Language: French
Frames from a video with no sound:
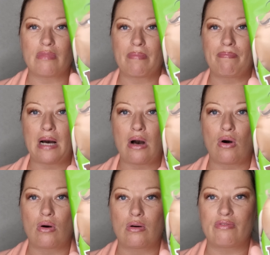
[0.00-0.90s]
mais pas
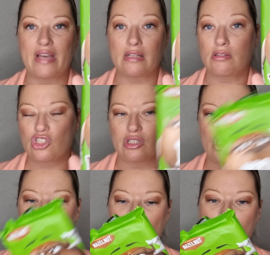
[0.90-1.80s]
en verte. J'ai
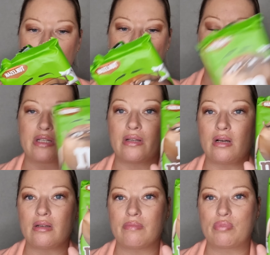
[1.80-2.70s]
dit, je vais en prendre pour
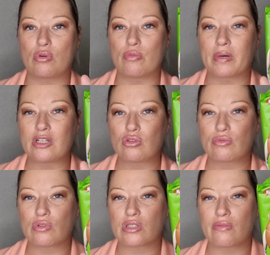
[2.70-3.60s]
l'ENA. Et pour le prix, je
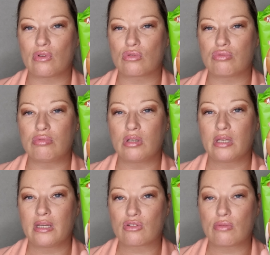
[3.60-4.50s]
trouve que ça vaut le coup.
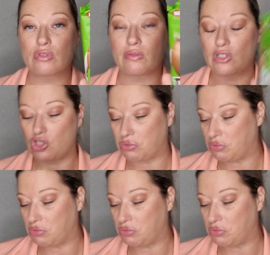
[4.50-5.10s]
Est-ce que vous avez déjà